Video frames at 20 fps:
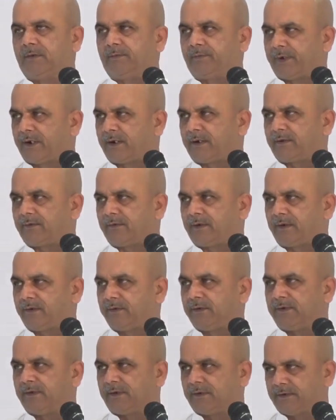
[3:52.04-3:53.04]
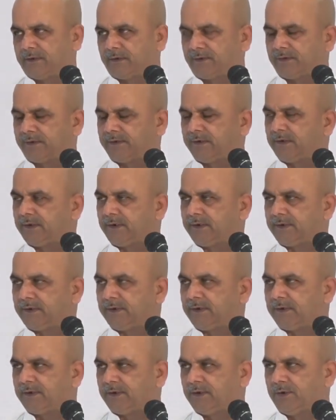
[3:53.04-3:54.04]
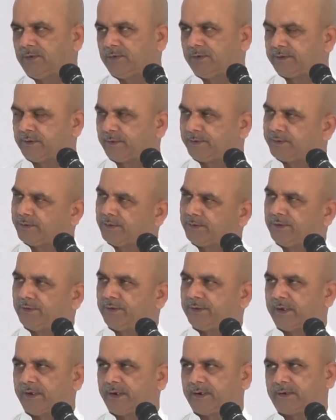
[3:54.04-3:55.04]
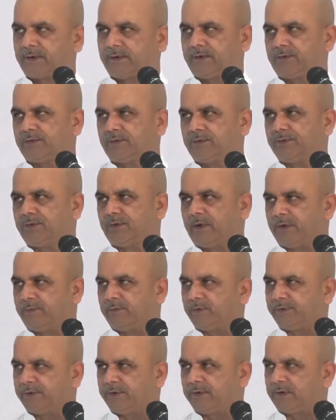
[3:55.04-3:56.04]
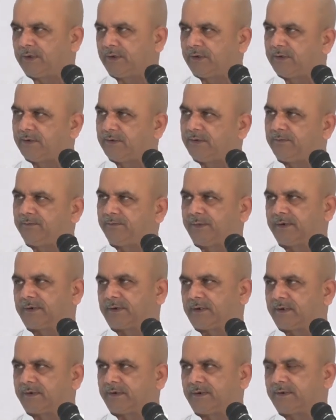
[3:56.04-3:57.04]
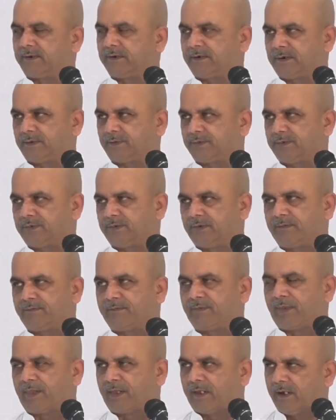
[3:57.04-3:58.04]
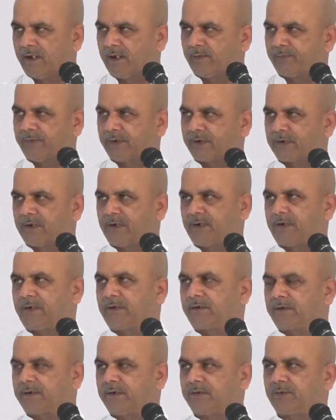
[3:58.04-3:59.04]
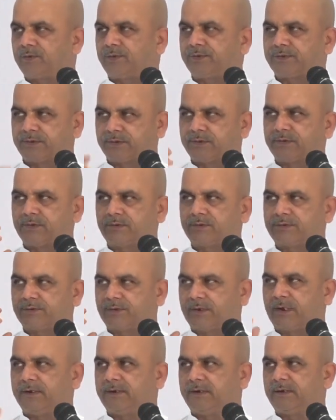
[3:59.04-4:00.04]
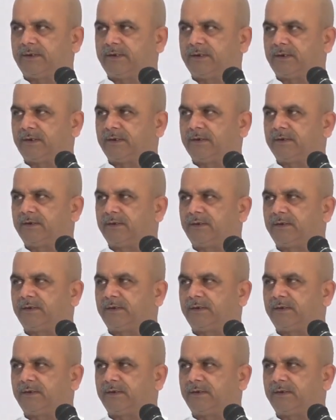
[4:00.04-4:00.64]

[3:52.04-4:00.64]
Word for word: प्राणवायु इधर उधर होती रहती है वो जब शुद्ध हो जाएगी तो वो अनुभूति कराना बंद कर देंगे आपको आपने कहा कि कुछ सुनाई देता है